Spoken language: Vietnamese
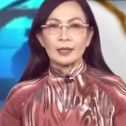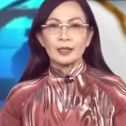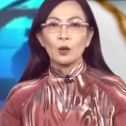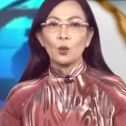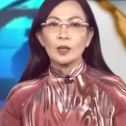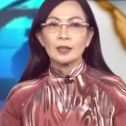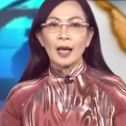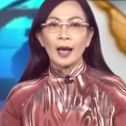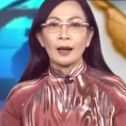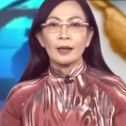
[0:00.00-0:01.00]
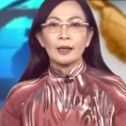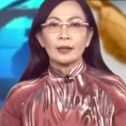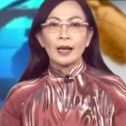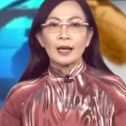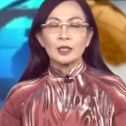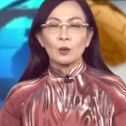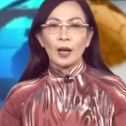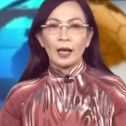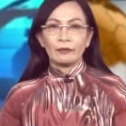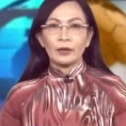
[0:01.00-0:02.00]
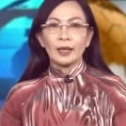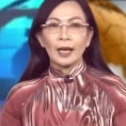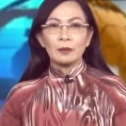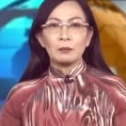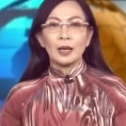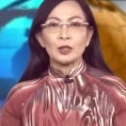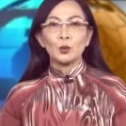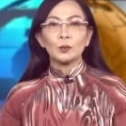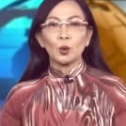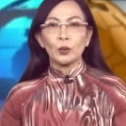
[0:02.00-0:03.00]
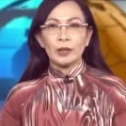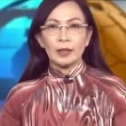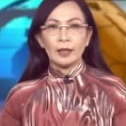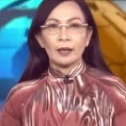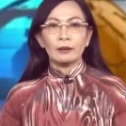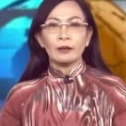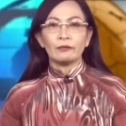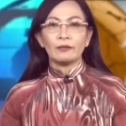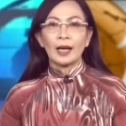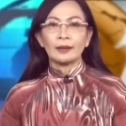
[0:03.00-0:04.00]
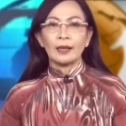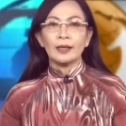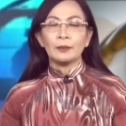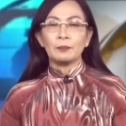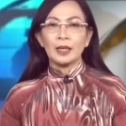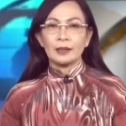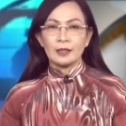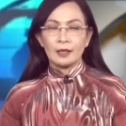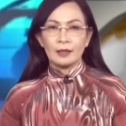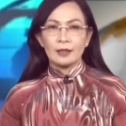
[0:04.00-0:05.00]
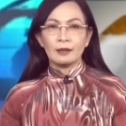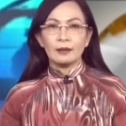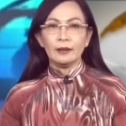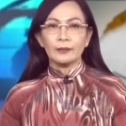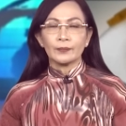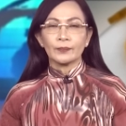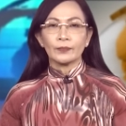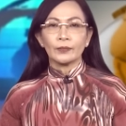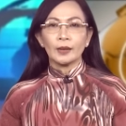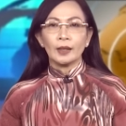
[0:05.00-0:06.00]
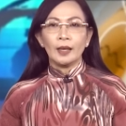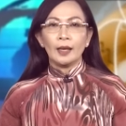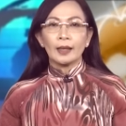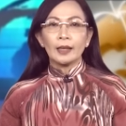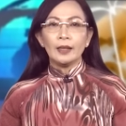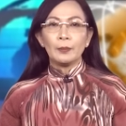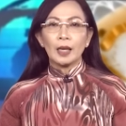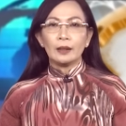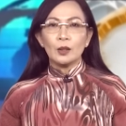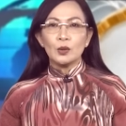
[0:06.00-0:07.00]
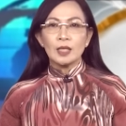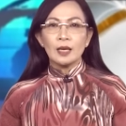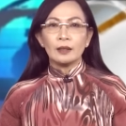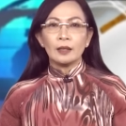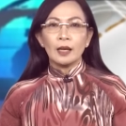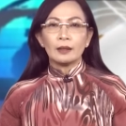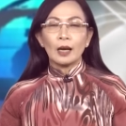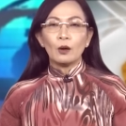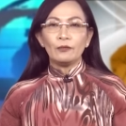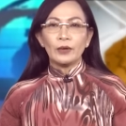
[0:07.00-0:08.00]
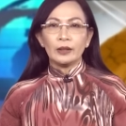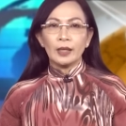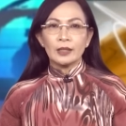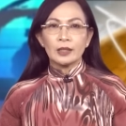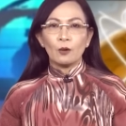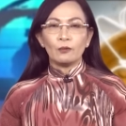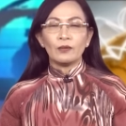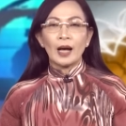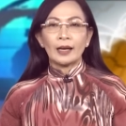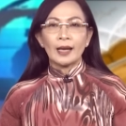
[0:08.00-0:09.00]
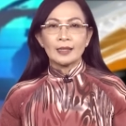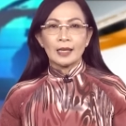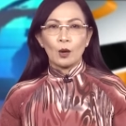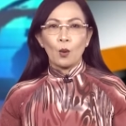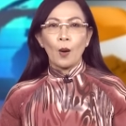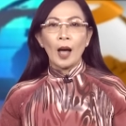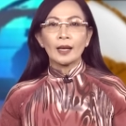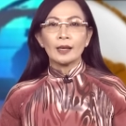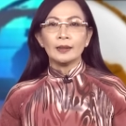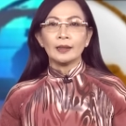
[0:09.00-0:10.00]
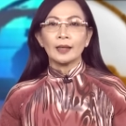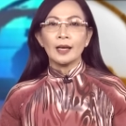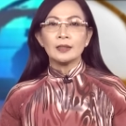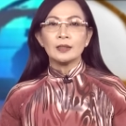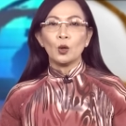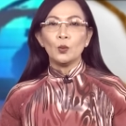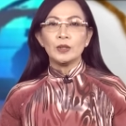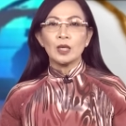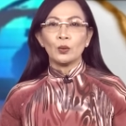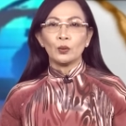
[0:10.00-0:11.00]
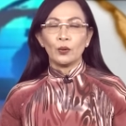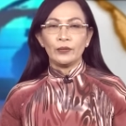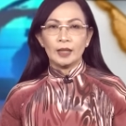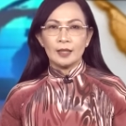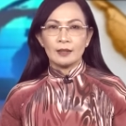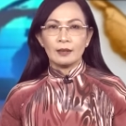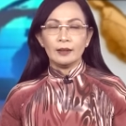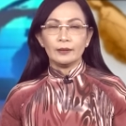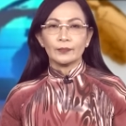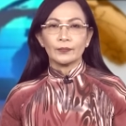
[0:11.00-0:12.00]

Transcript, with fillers: bản sắc quốc gia đang song hành với cách mà chúng tôi nhìn nhận và thể hiện mình trên thế giới. Cách tiếp cận nêu trên đã góp phần nhân rộng và đa dạng hóa các liên kết giữa Úc châu đối với thế giới.